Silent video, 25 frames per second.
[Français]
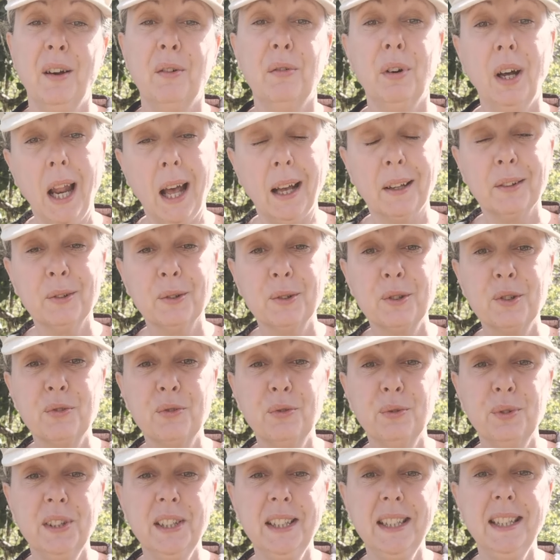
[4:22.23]
Voilà, donc je
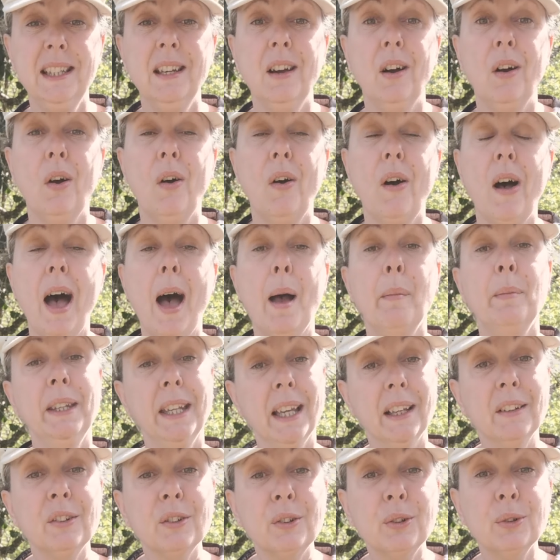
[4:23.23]
vous dis à
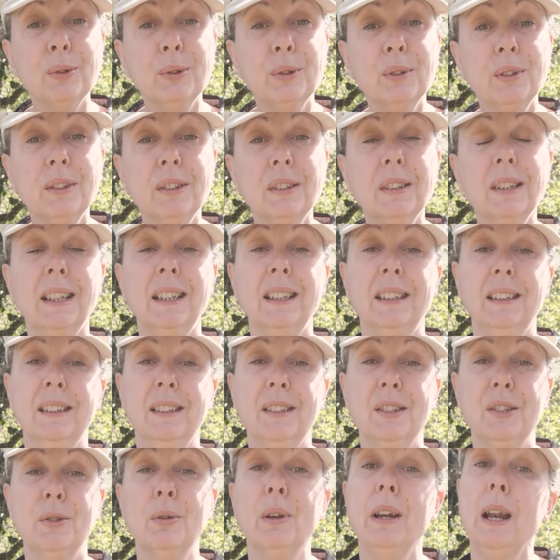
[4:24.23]
bientôt
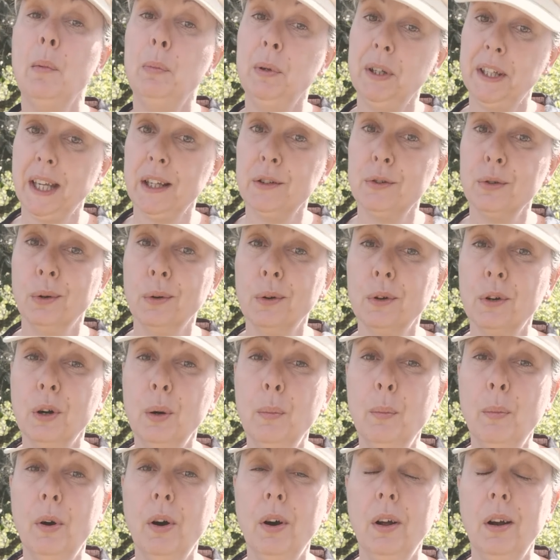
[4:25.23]
sur l'application
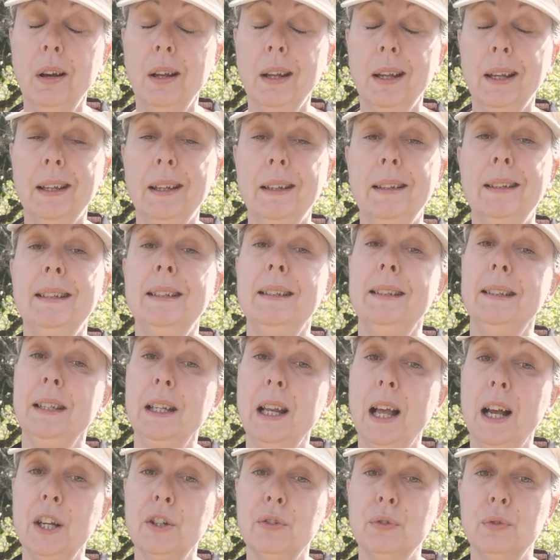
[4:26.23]
Rocambole et
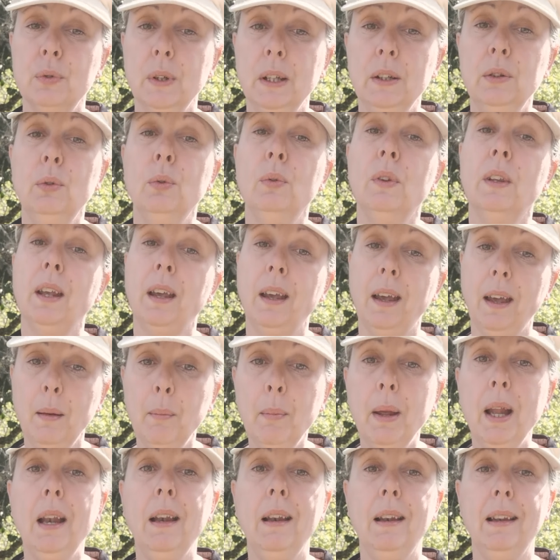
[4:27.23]
d'ici là, je vous souhaite de très
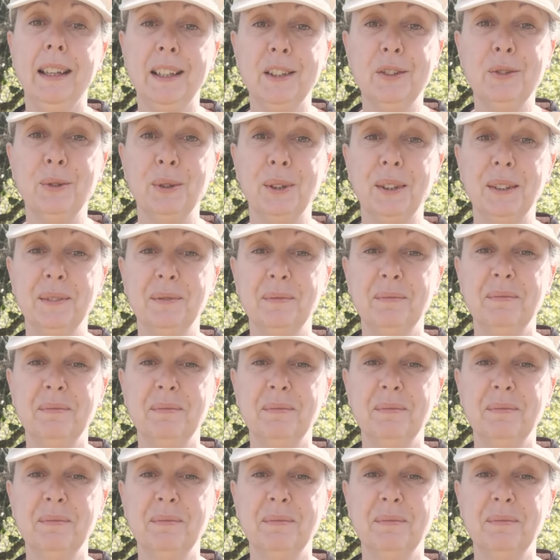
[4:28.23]
belles lectures.